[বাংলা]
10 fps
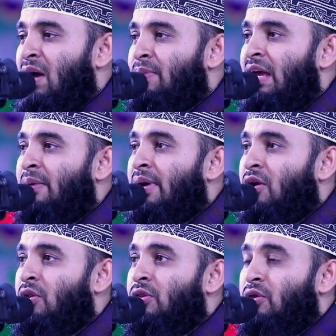আমি
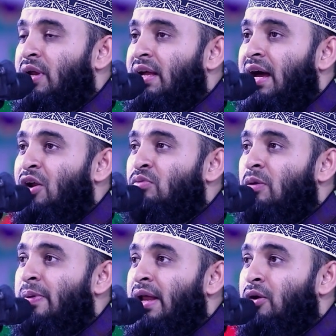আমার অন্তরে কারো
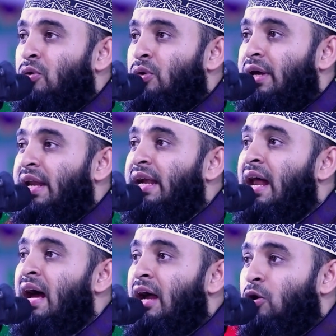ব্যাপারে কোনো ঘৃণা